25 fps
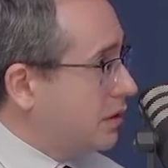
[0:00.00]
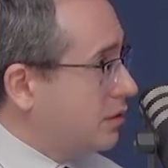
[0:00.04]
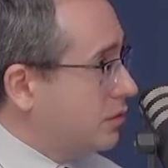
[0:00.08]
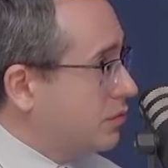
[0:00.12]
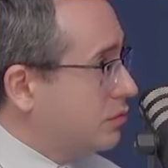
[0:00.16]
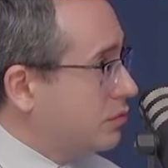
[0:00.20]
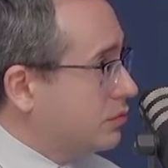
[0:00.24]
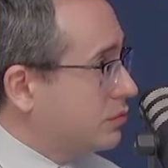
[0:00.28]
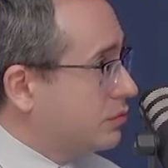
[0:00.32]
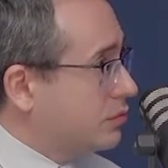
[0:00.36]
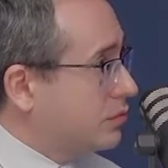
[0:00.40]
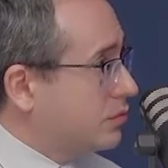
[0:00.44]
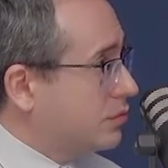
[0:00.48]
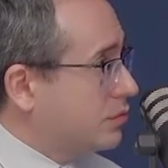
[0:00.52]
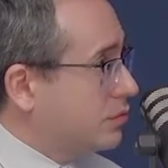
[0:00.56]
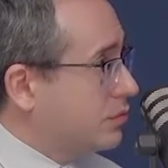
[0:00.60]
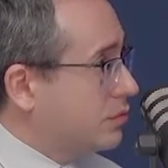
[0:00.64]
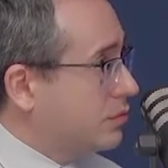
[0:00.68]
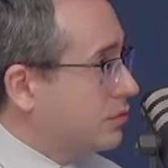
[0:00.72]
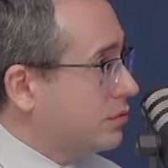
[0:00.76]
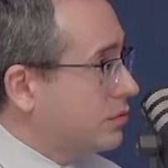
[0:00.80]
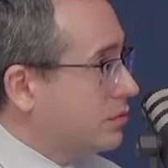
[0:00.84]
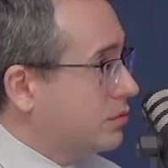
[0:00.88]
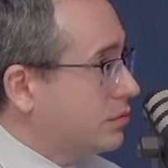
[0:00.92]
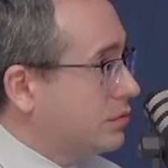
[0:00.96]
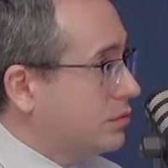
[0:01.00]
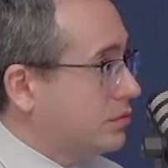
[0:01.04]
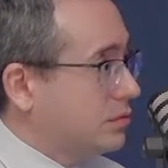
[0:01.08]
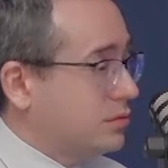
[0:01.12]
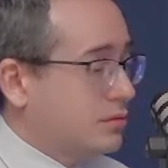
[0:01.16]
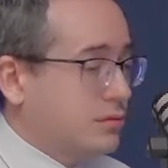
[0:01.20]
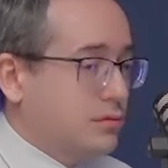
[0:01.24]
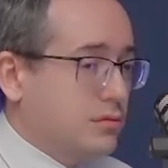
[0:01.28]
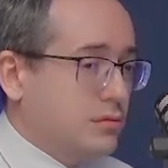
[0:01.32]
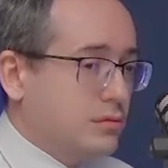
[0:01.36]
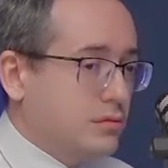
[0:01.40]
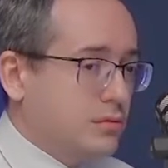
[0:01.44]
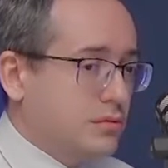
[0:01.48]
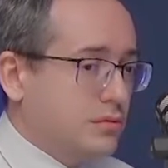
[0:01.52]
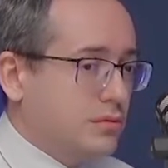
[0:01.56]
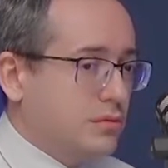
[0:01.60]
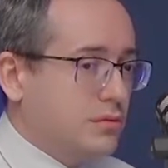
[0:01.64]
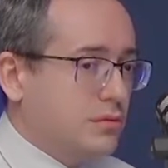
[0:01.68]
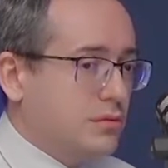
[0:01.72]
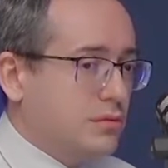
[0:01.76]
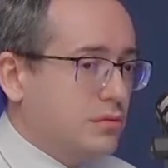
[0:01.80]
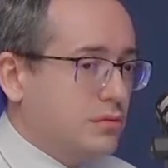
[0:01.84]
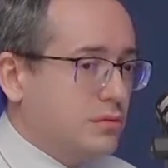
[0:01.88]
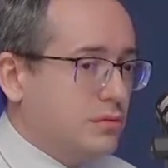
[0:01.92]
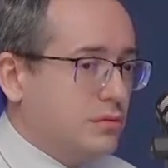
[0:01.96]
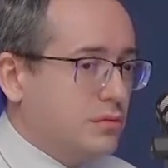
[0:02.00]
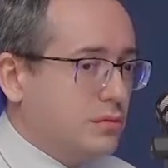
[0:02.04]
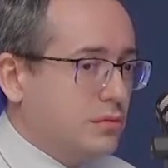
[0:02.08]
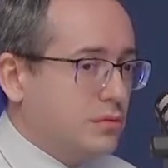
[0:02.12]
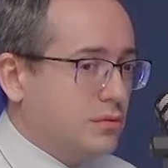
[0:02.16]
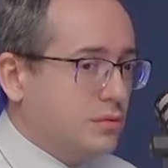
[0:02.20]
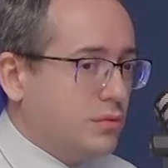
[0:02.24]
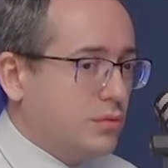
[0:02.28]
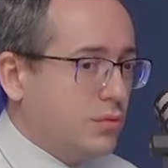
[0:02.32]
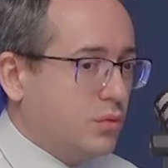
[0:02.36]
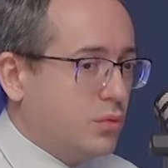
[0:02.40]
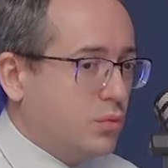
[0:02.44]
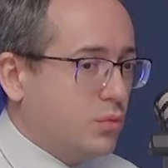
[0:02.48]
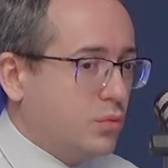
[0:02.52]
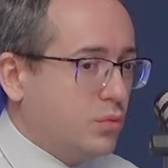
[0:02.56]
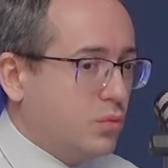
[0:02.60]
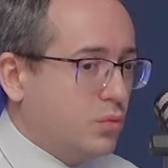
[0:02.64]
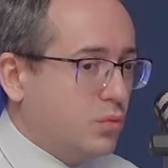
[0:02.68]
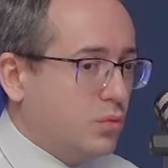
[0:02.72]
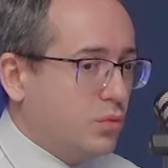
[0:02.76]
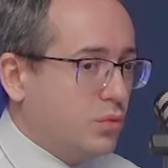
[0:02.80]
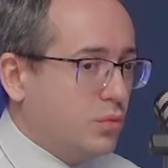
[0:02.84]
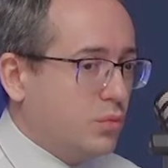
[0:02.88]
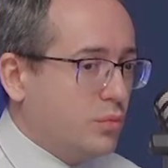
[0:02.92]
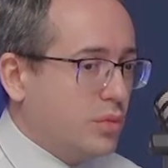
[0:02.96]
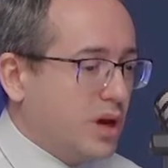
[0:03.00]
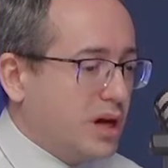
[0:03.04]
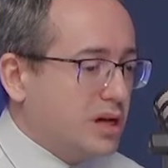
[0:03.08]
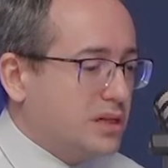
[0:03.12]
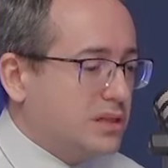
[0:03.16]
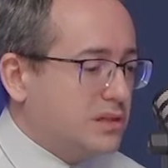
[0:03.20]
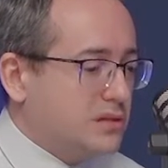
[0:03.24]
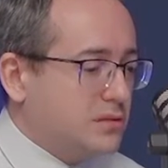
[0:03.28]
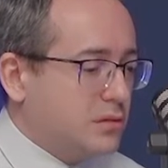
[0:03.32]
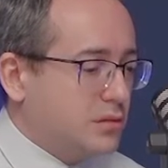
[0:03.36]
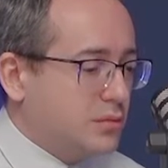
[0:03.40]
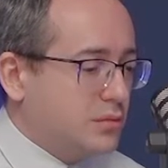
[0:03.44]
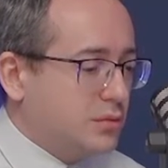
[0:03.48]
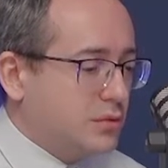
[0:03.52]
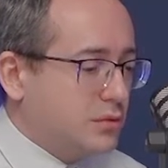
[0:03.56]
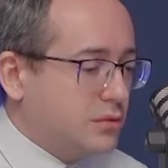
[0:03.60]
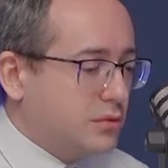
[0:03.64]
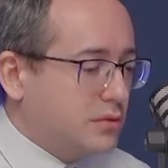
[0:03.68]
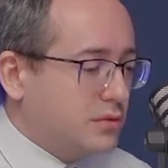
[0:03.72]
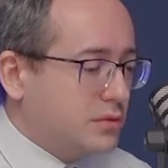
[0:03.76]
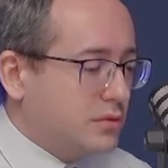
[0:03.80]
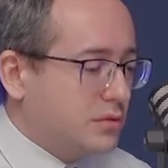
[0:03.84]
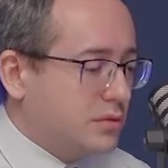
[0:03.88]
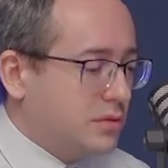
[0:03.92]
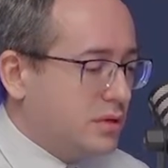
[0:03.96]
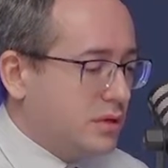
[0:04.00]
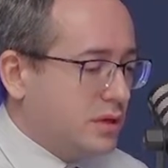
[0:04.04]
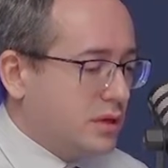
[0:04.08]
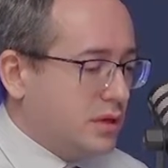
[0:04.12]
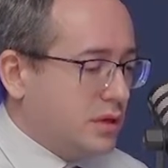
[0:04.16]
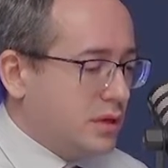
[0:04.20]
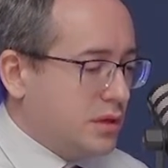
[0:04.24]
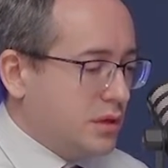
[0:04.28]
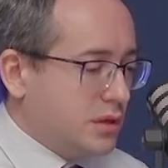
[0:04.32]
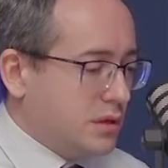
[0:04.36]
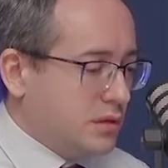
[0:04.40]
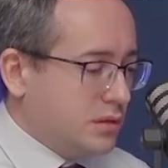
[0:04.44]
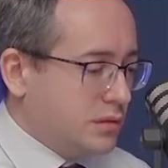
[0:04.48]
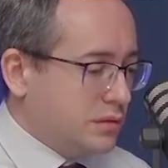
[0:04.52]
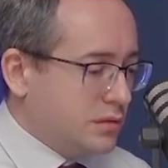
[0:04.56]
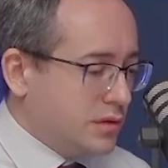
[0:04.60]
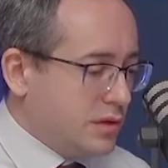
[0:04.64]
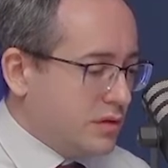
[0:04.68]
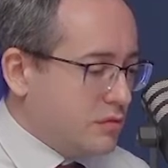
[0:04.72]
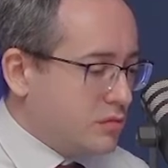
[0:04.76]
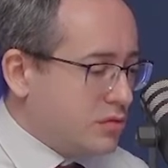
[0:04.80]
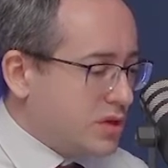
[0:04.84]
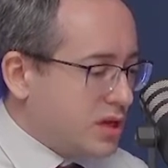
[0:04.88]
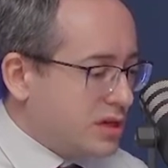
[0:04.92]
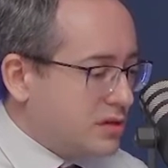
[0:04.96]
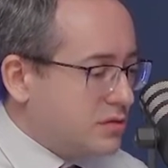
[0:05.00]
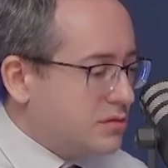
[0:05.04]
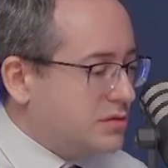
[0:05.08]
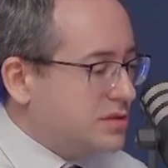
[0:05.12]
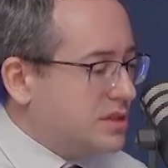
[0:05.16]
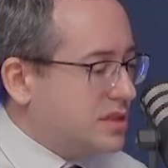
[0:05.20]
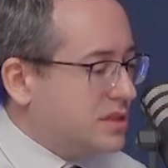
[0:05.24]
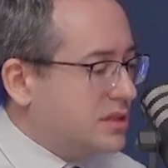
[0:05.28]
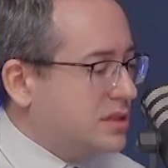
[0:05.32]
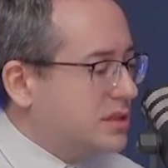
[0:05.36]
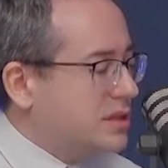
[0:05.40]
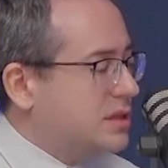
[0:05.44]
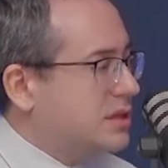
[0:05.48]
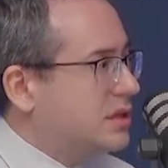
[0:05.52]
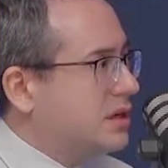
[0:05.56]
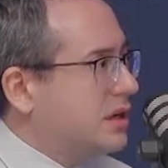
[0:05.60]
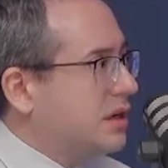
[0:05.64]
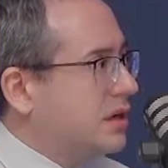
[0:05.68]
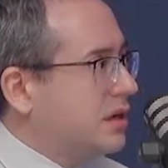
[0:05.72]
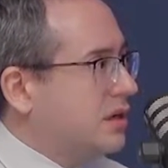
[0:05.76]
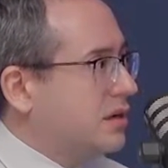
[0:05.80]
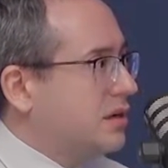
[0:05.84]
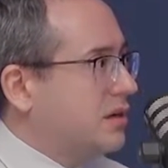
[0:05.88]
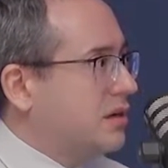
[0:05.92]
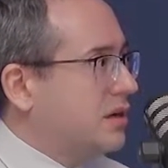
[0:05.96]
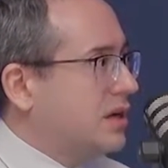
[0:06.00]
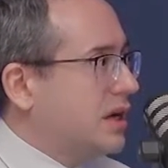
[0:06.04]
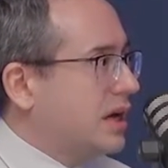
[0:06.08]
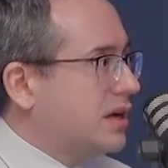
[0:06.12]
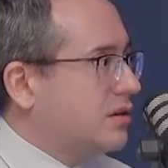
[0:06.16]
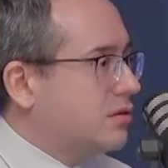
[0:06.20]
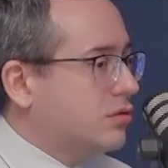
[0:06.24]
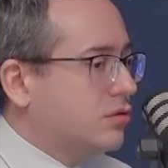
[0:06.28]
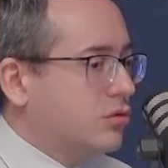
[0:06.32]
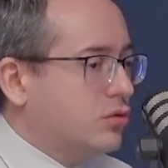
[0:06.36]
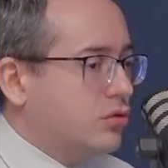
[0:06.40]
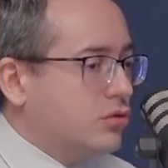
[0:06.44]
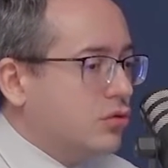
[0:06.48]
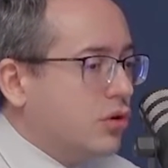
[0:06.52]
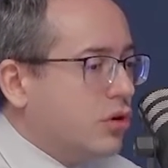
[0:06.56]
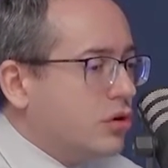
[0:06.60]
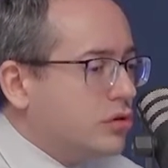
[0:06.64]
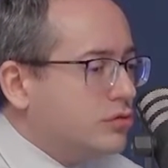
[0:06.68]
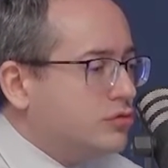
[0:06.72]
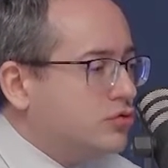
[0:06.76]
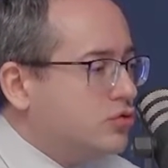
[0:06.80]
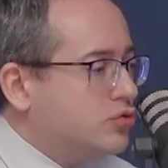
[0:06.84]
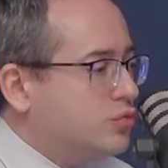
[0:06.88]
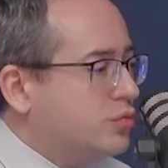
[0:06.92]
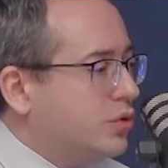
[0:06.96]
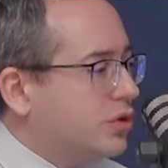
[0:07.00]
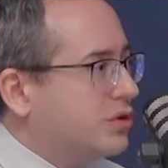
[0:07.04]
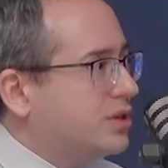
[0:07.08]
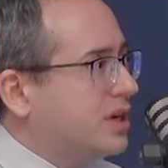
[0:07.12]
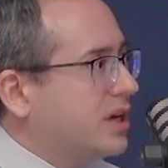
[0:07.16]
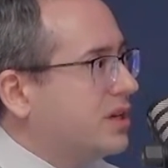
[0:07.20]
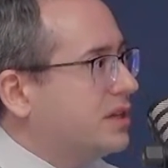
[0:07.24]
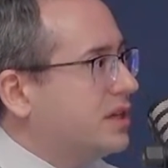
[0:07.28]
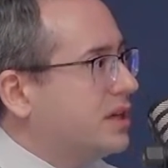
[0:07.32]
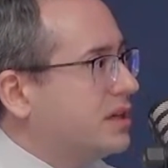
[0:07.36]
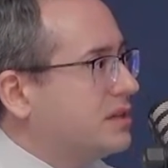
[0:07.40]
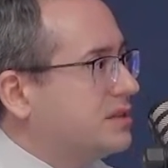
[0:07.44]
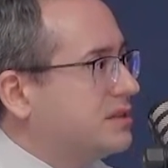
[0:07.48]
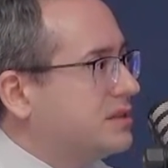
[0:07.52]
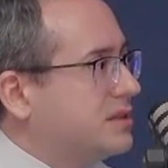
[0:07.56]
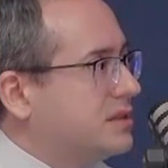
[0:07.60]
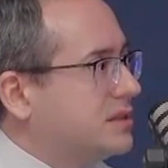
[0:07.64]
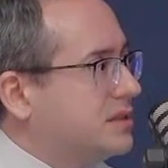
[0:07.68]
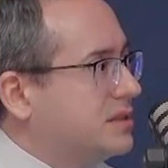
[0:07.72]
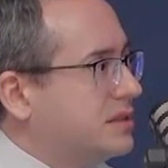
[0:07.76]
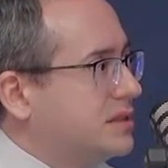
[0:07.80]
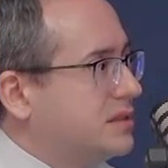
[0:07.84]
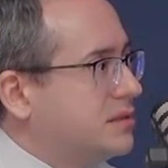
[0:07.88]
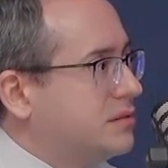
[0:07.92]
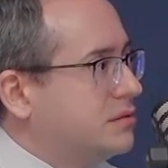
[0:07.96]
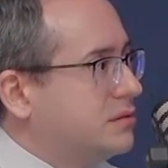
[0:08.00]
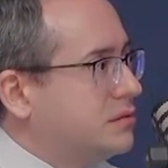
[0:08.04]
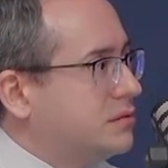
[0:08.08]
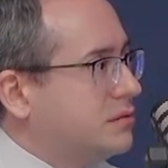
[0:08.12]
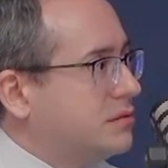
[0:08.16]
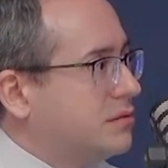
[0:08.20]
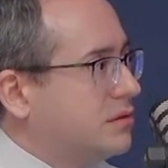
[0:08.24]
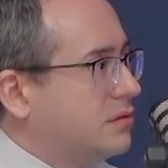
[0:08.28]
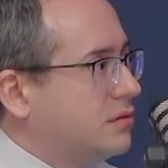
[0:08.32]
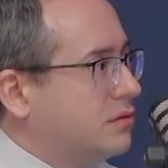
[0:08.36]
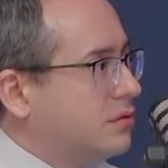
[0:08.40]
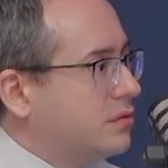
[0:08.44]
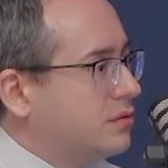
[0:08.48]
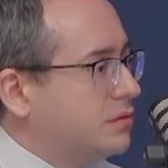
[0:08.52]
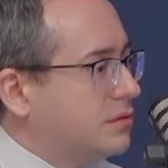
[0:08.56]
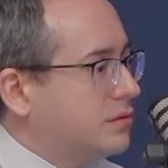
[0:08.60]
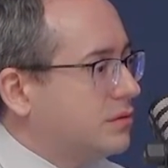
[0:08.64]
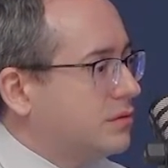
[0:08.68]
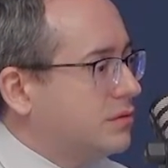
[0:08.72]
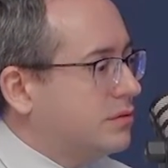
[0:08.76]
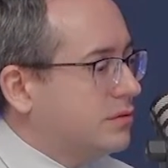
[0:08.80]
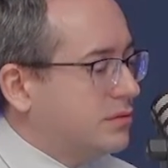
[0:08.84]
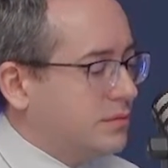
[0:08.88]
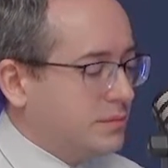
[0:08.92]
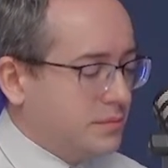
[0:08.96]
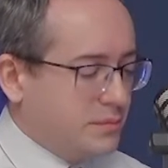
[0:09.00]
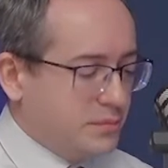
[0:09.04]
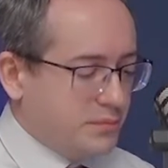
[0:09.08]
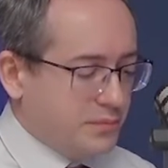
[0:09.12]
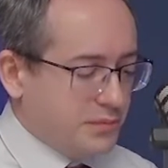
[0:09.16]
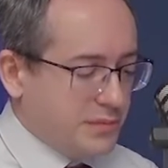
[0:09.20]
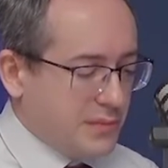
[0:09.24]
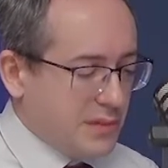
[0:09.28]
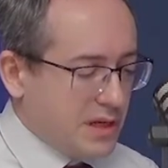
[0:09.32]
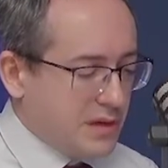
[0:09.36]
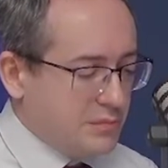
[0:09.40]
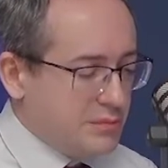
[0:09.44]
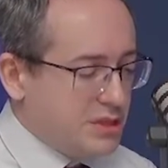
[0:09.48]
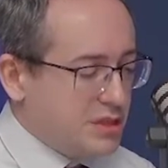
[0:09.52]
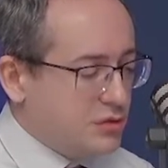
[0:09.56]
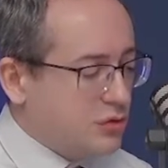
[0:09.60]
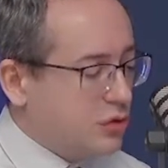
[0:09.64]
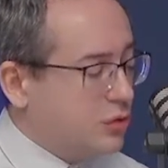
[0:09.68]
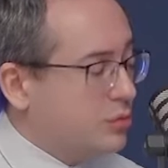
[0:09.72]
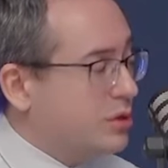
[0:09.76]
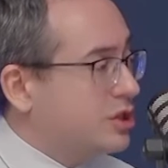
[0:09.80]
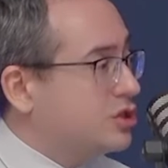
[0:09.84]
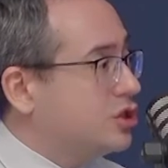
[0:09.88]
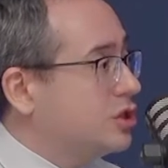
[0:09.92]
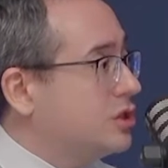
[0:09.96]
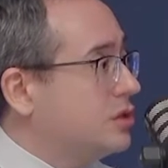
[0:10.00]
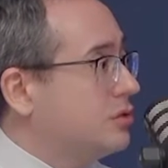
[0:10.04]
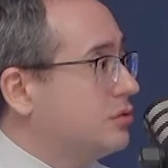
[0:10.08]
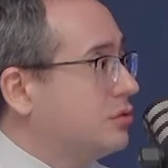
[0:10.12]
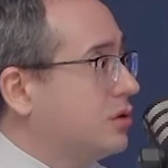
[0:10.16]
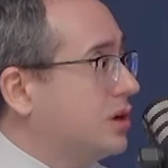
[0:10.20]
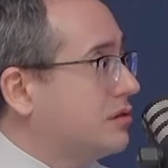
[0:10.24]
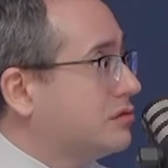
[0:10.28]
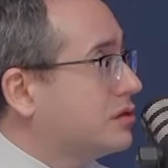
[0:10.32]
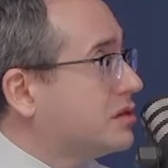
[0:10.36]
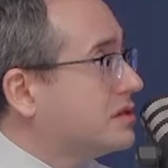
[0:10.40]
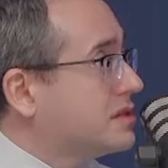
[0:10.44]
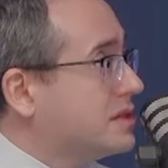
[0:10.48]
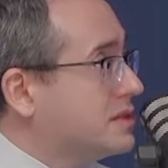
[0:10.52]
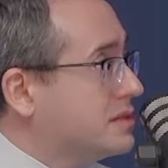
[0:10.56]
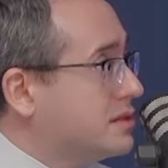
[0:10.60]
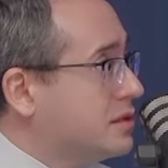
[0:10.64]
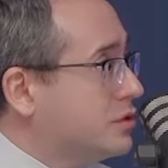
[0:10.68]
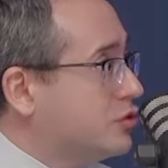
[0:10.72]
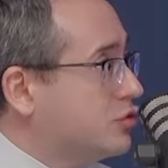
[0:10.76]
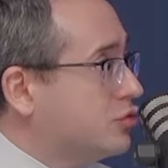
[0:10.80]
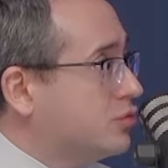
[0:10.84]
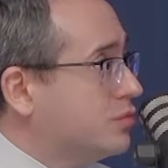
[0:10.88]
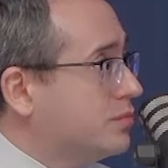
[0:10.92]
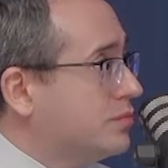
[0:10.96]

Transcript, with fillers: Donc, euh, par exemple, euh, il y a eu quelques années, le grand support d'arnaque, c'était euh, la mise sur le marché de la Française des Jeux.